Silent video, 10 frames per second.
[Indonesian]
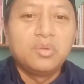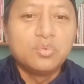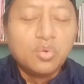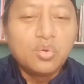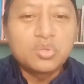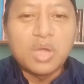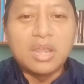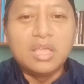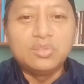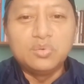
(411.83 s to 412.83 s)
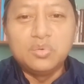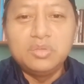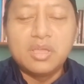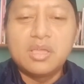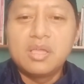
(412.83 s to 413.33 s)
Dulu itu ada
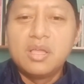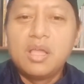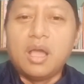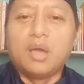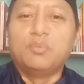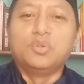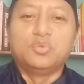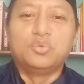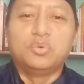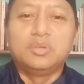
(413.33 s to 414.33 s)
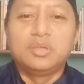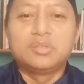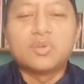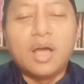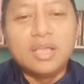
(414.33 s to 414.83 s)
judulnya, apa judulnya?
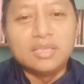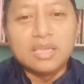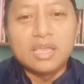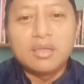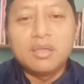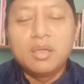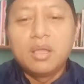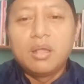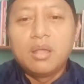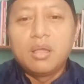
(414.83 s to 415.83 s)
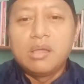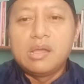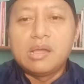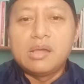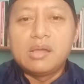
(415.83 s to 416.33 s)
Soalnya
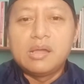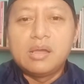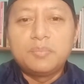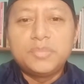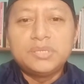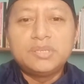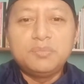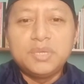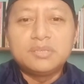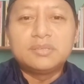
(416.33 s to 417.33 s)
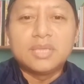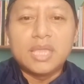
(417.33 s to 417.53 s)
uh, eh, misi